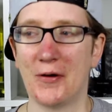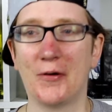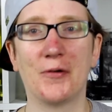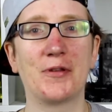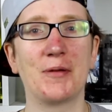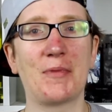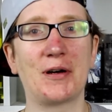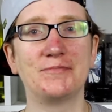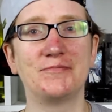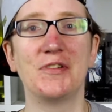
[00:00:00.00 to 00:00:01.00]
und sehen
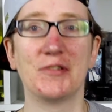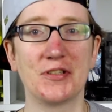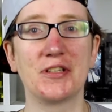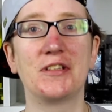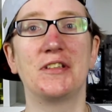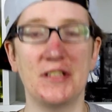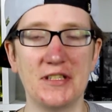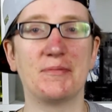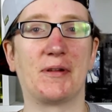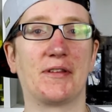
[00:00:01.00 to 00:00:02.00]
mal, wie lustig die
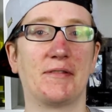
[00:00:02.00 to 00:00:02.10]
diesmal sind.